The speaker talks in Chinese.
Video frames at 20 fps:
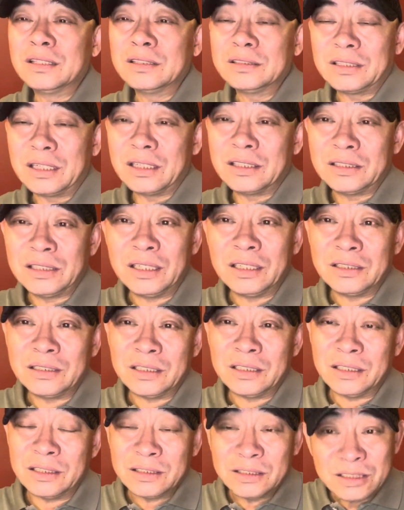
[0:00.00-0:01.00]
这个、这个、
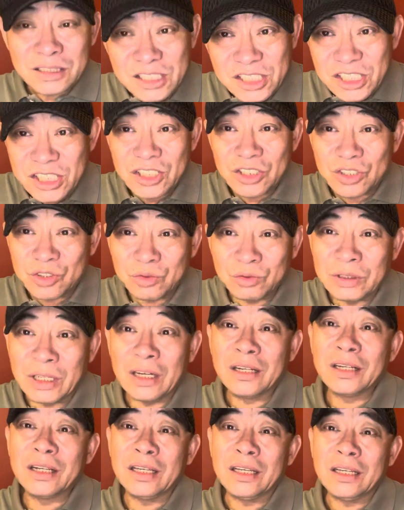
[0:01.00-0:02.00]
这个技术
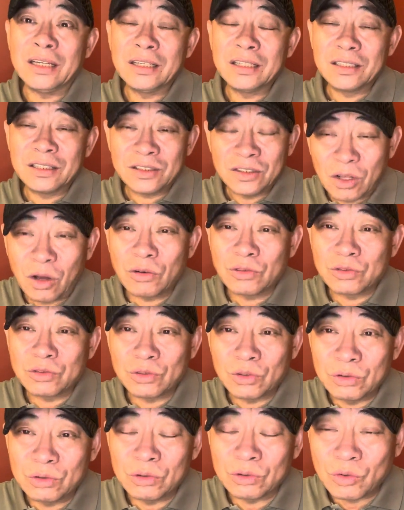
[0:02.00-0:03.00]
能力，到处
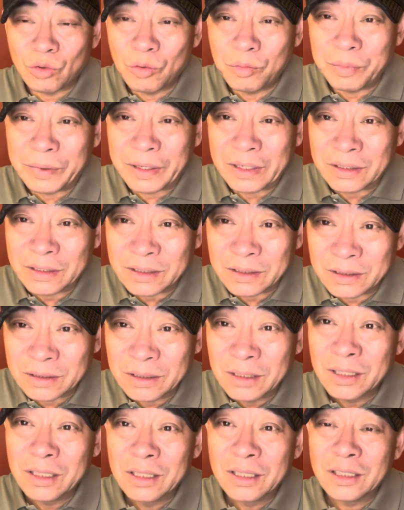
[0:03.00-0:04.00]
都有东北的
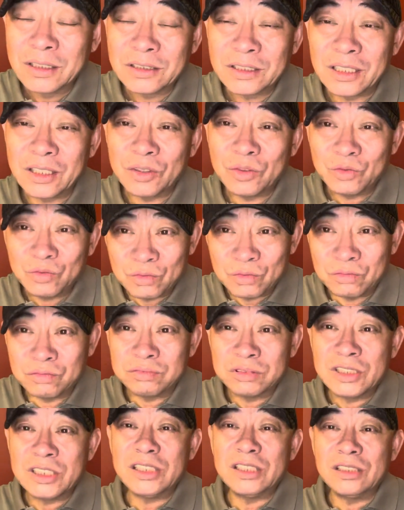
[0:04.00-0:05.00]
这个武
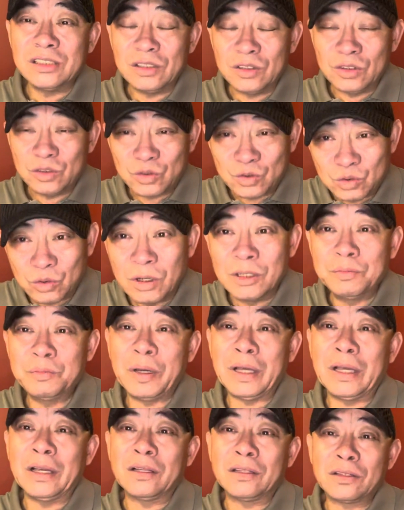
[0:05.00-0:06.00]
器装
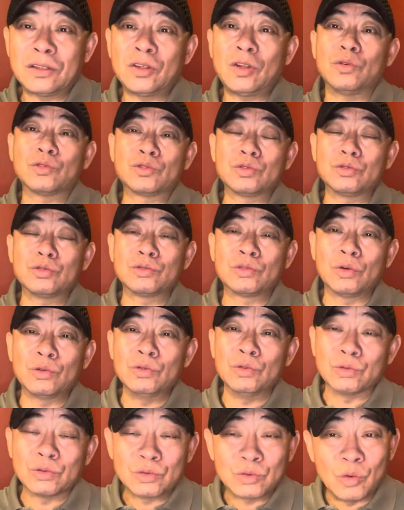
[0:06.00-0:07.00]
备，到处都
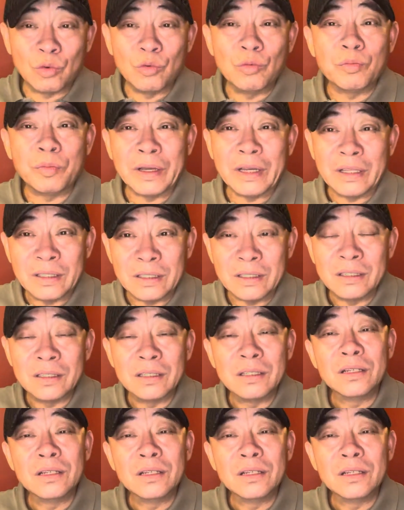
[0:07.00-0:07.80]
有东北的